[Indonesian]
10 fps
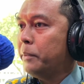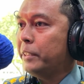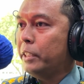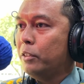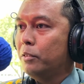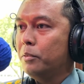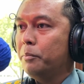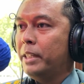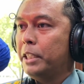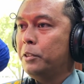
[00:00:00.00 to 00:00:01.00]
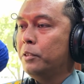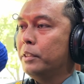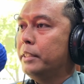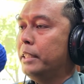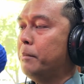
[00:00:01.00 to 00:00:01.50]
seperti itu, Bang Ejun.
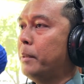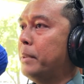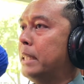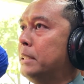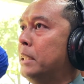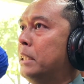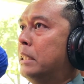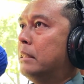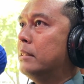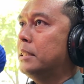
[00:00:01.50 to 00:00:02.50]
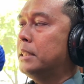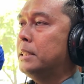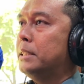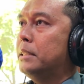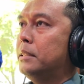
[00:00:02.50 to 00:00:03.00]
Hmm. Jadi memang
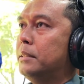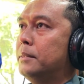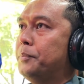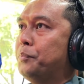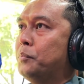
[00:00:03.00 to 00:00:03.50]
uh,